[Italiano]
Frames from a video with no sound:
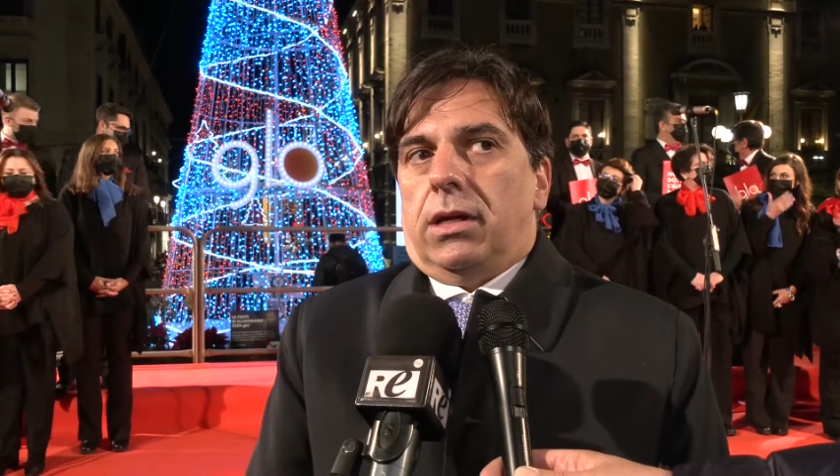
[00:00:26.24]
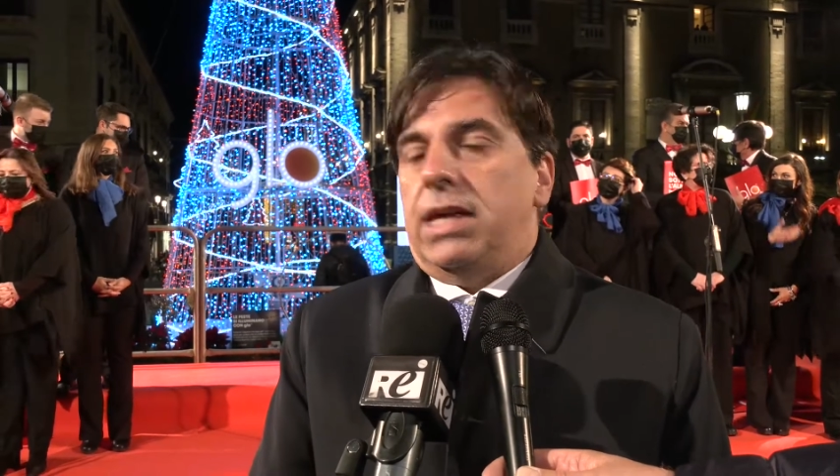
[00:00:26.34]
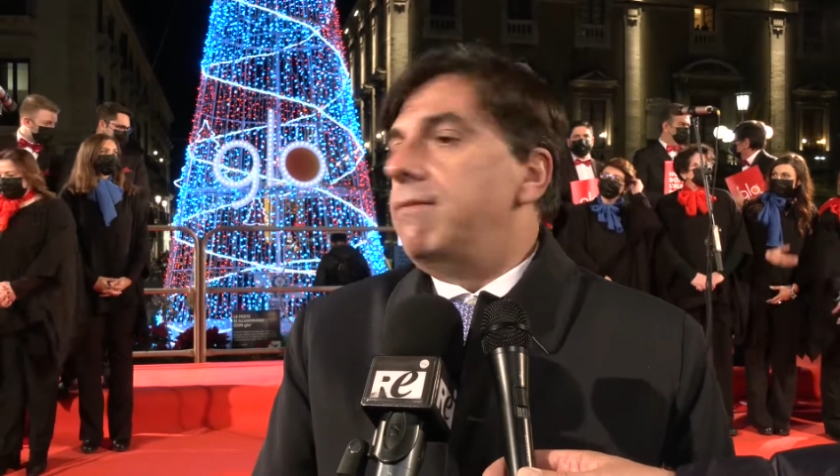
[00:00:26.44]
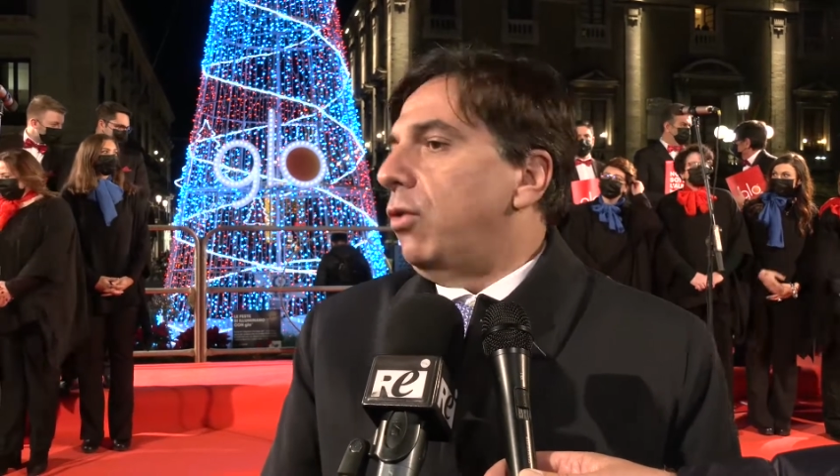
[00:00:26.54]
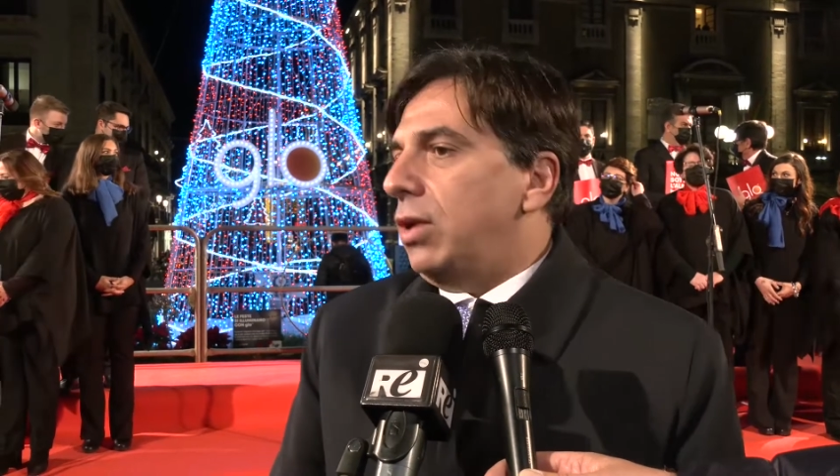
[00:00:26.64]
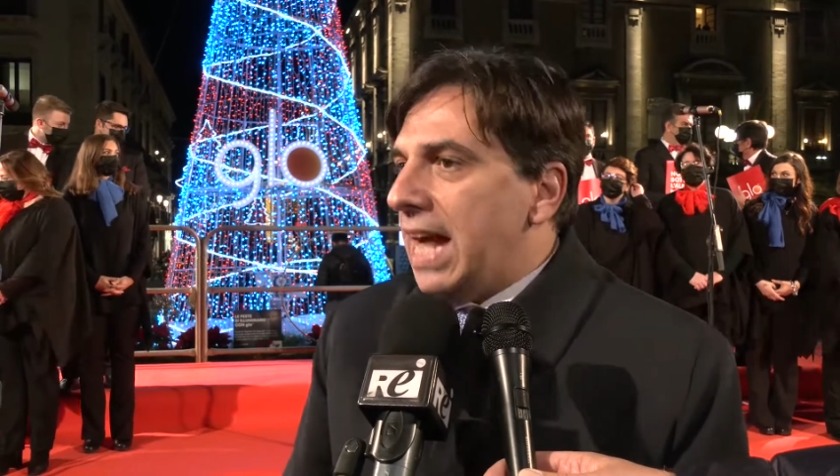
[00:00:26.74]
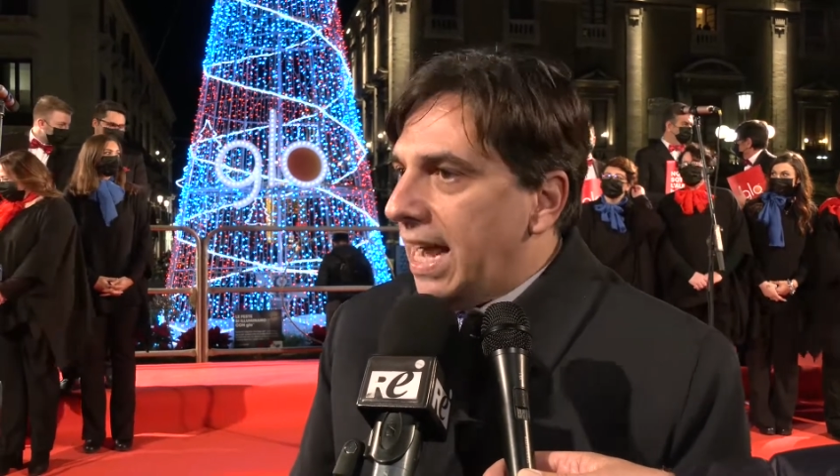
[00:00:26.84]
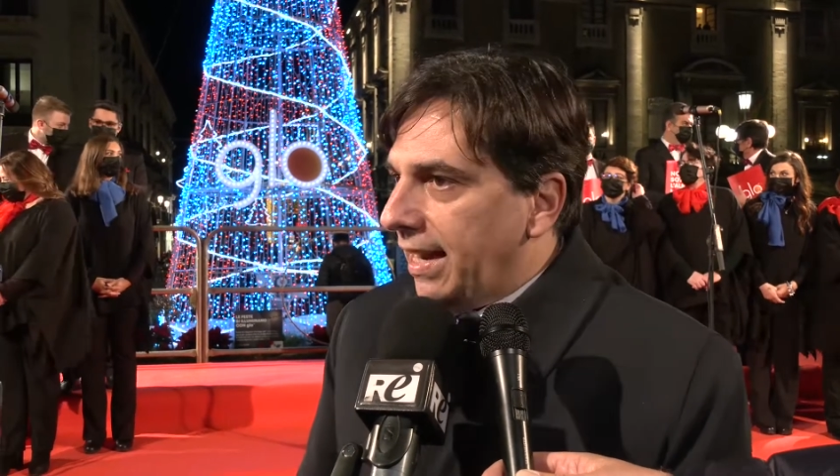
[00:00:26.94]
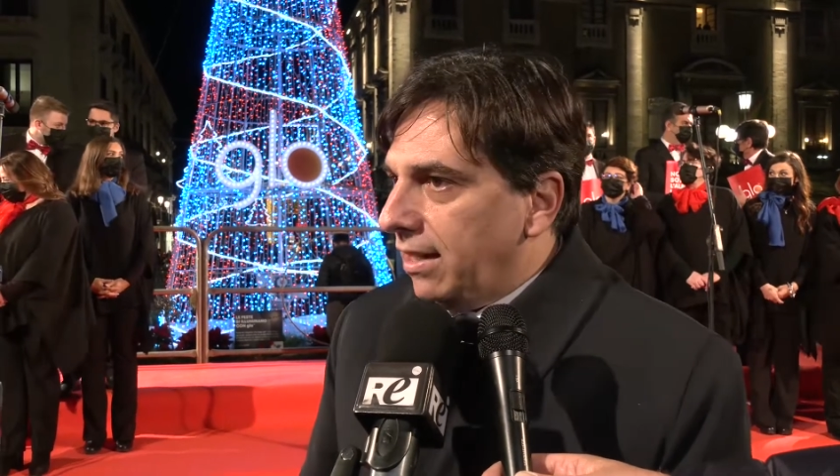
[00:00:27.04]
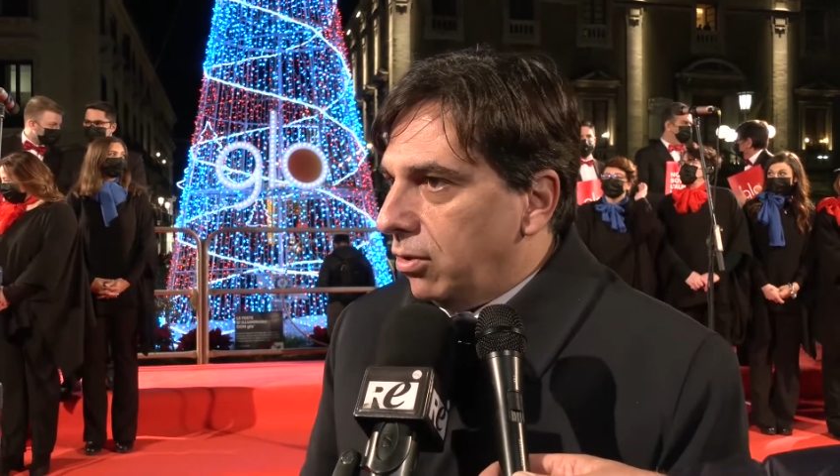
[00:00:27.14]

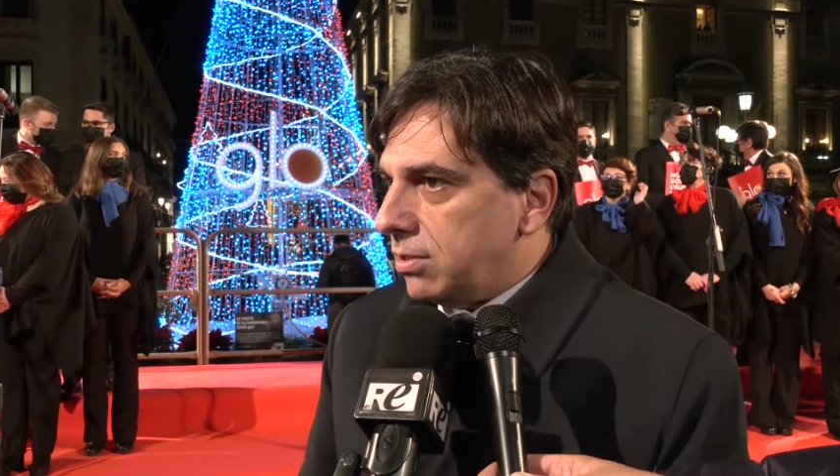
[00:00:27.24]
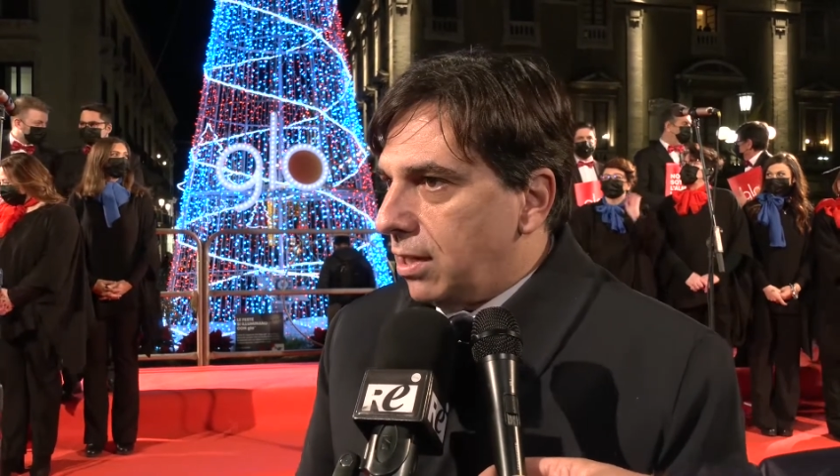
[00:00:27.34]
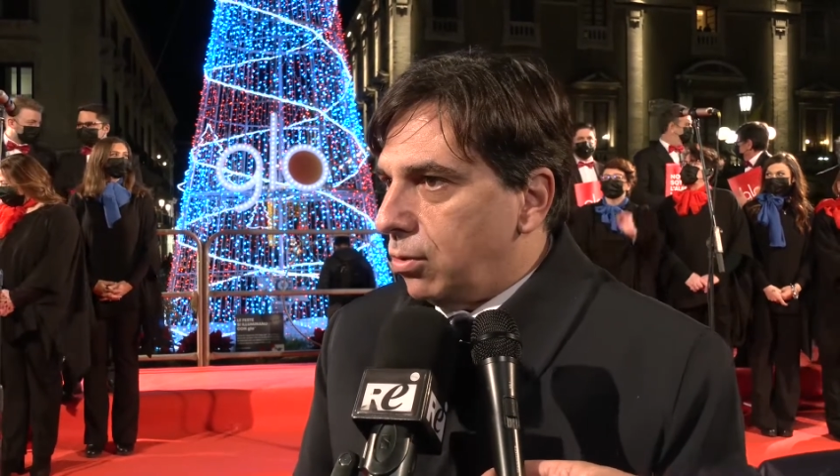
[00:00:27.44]
invogliare i nostri